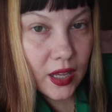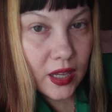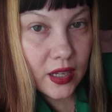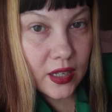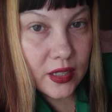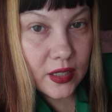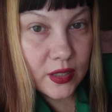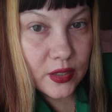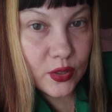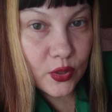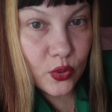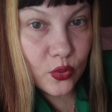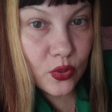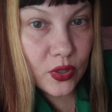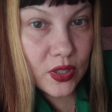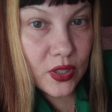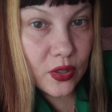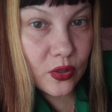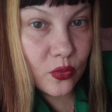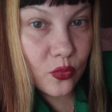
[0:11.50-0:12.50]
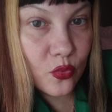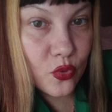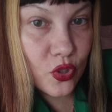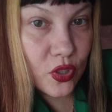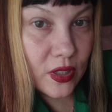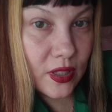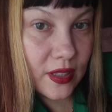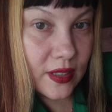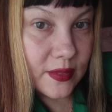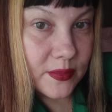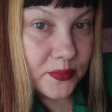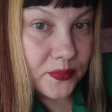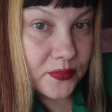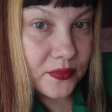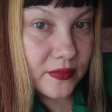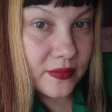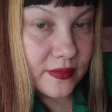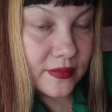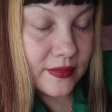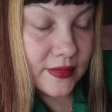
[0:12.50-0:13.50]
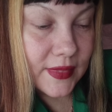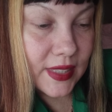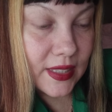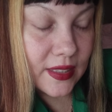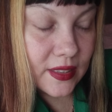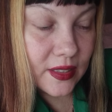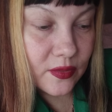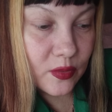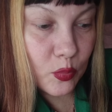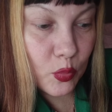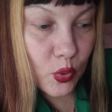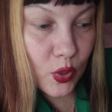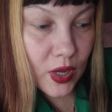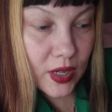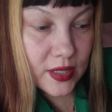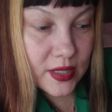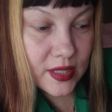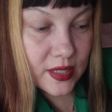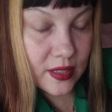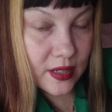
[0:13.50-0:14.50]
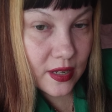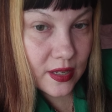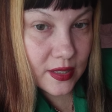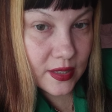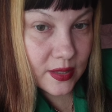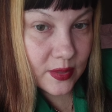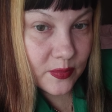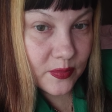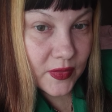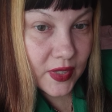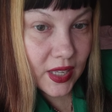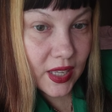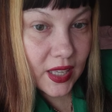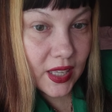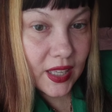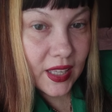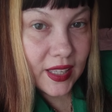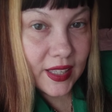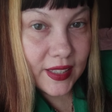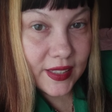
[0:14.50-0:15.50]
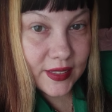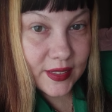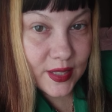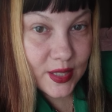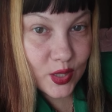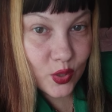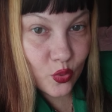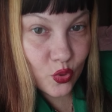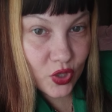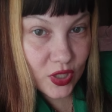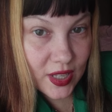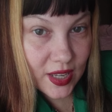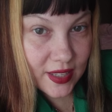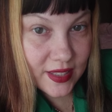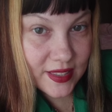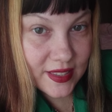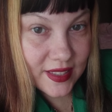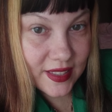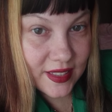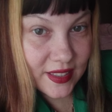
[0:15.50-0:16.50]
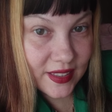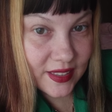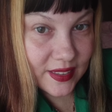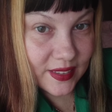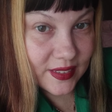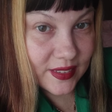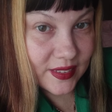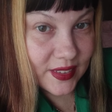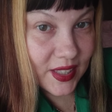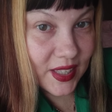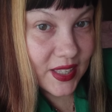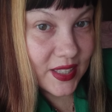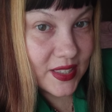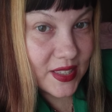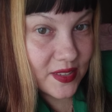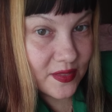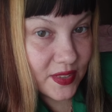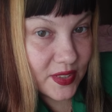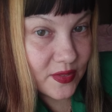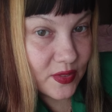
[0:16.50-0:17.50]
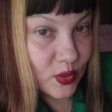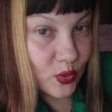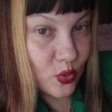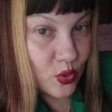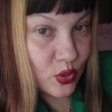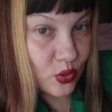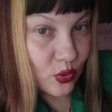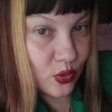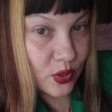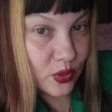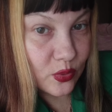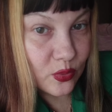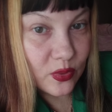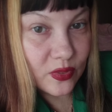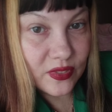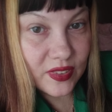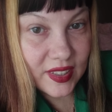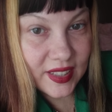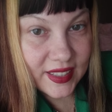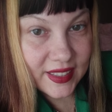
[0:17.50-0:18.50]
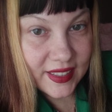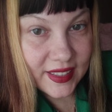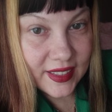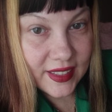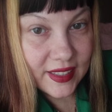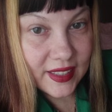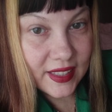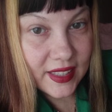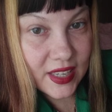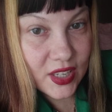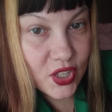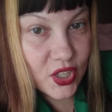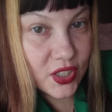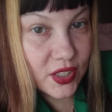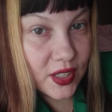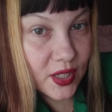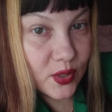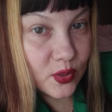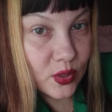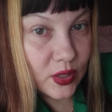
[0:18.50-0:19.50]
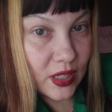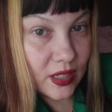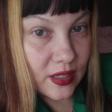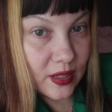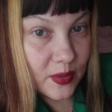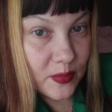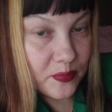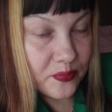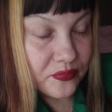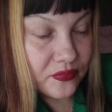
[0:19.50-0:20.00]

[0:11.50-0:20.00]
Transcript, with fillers: Э, но не нужно этого пугаться раз, и это осуждать, и негативить в эту сторону два. Я считаю так.